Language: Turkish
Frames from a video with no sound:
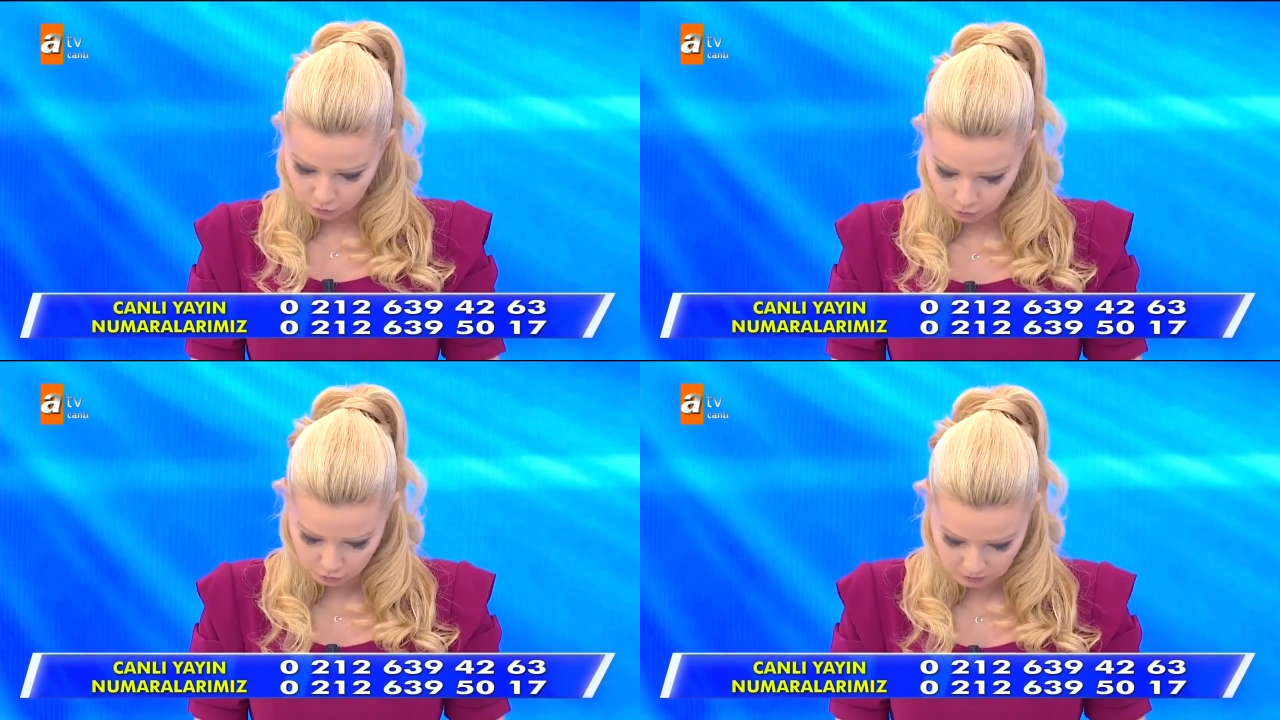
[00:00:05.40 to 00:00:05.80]

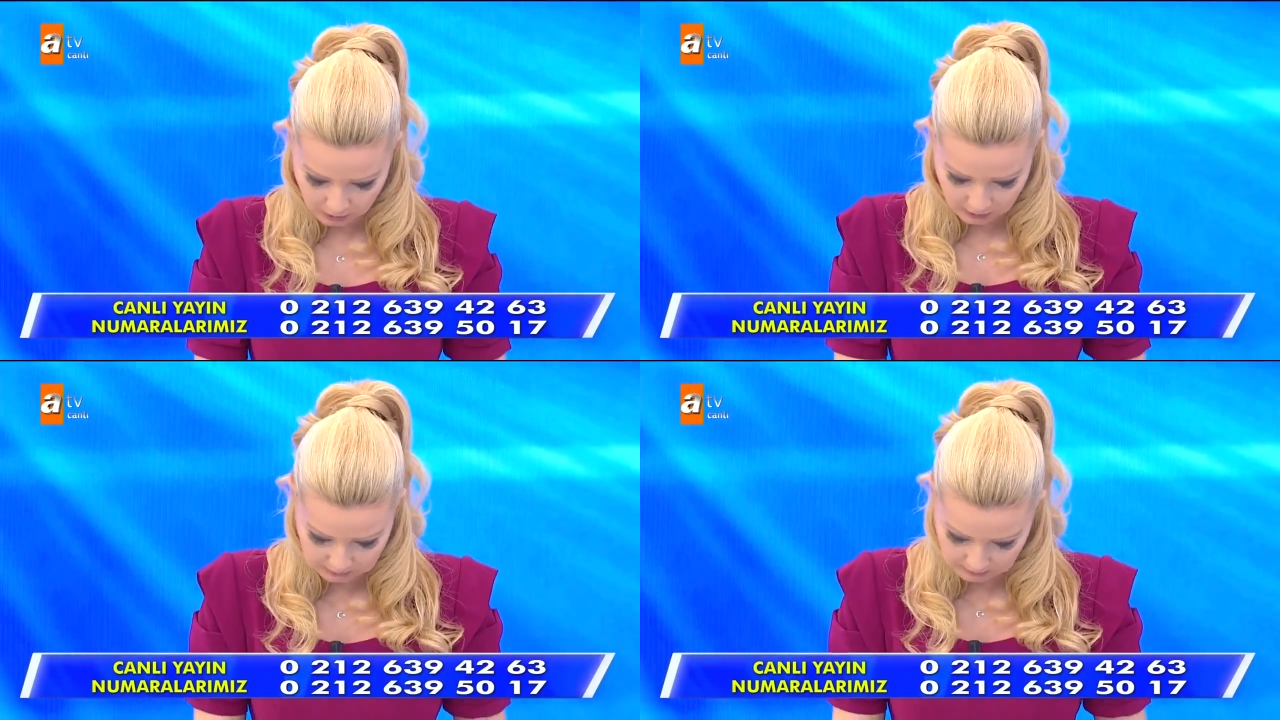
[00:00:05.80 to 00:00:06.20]
sonuç
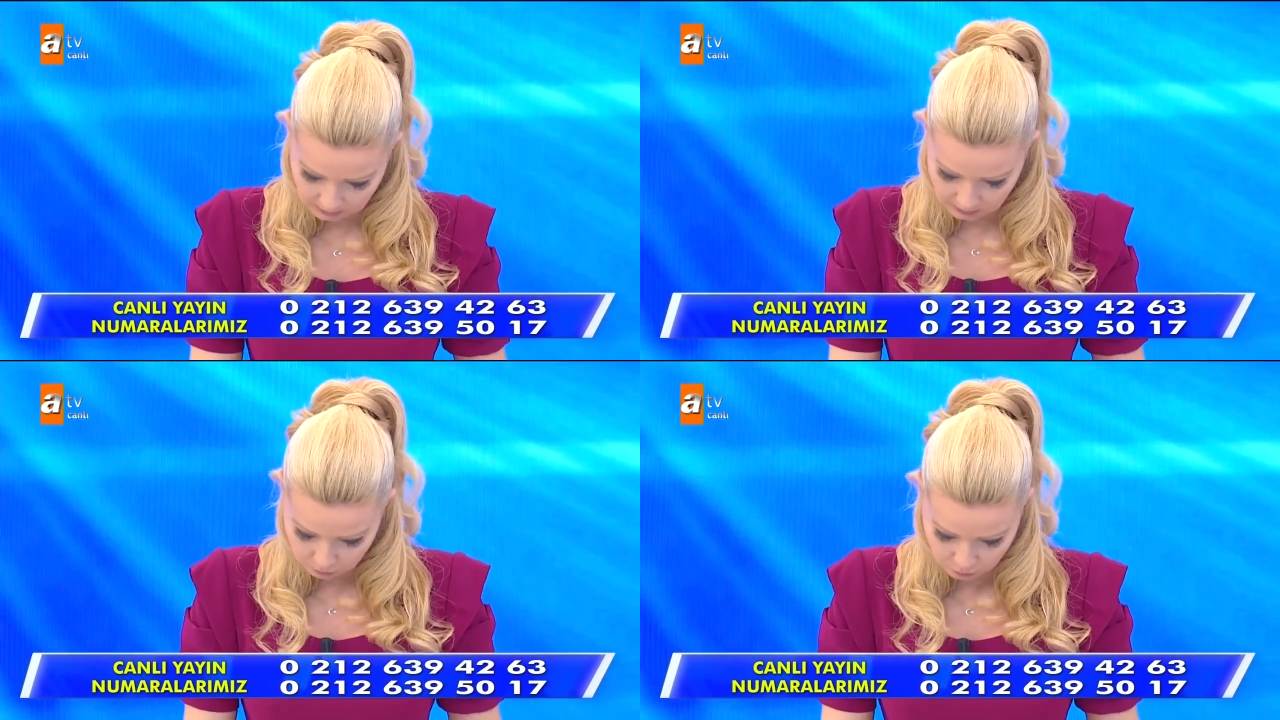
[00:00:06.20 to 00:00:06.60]
daha
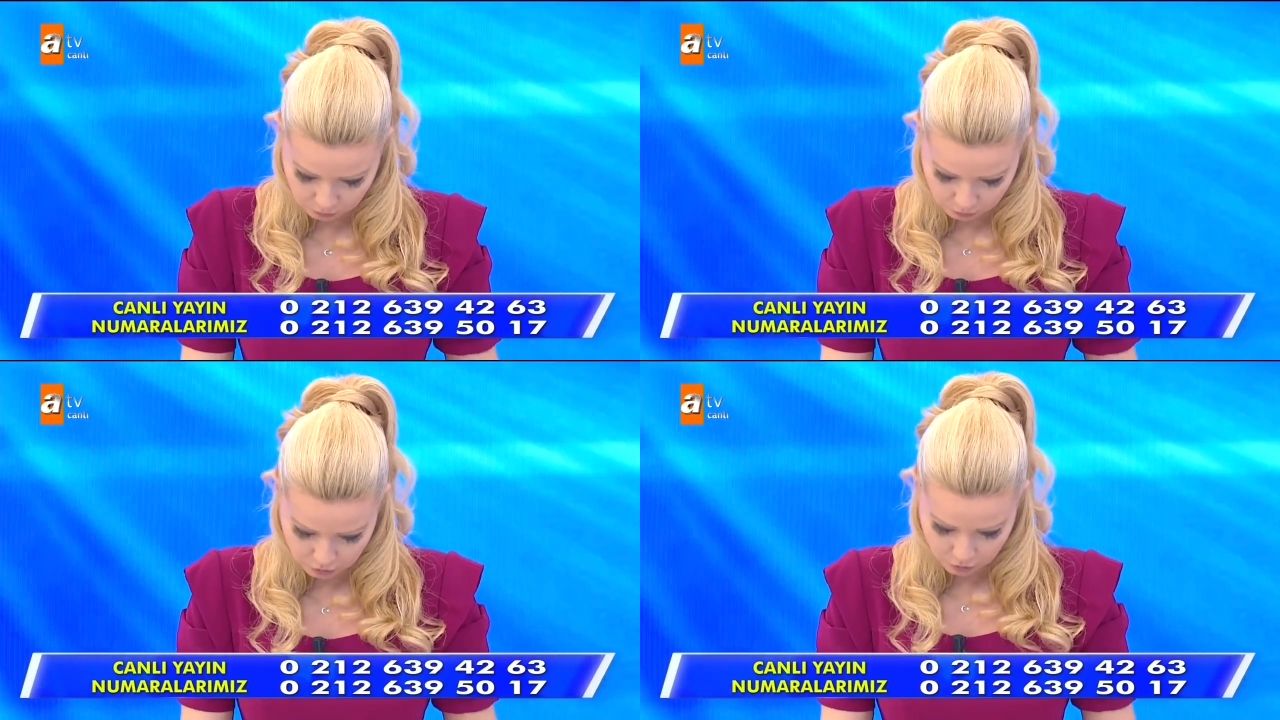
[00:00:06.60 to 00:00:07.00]
da
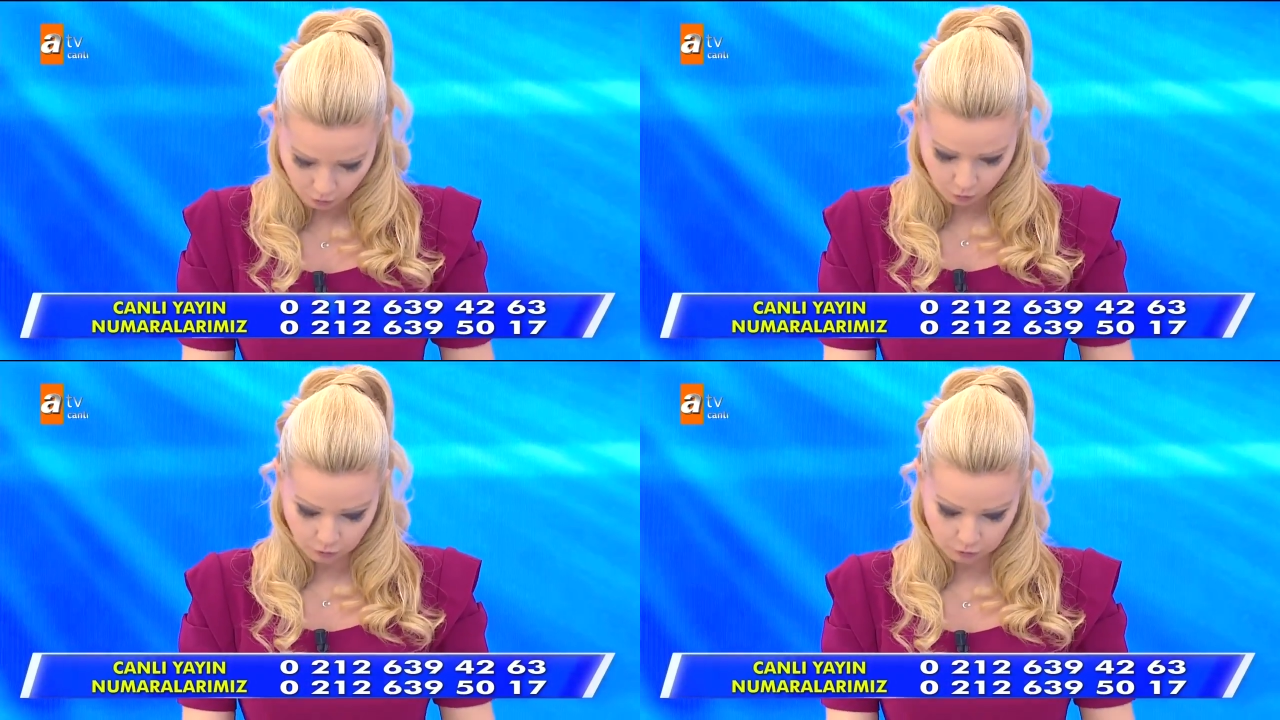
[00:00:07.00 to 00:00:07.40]
üzücü
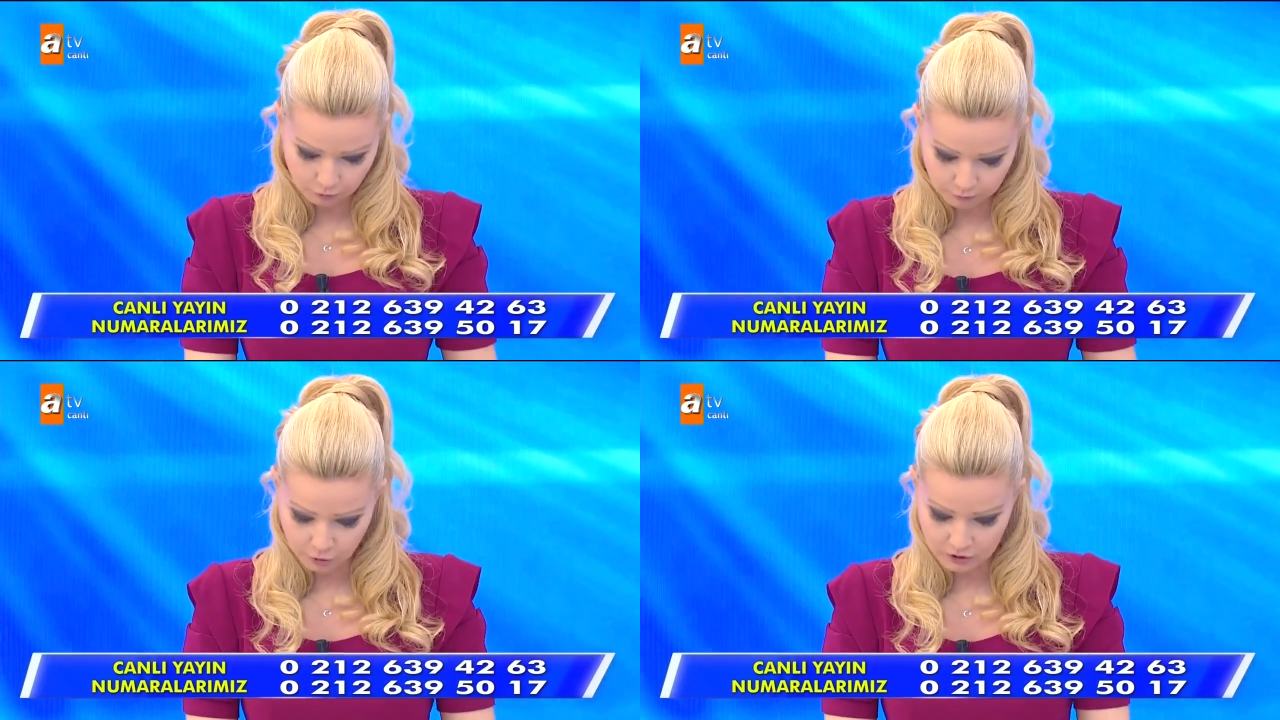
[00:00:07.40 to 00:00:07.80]
oldu.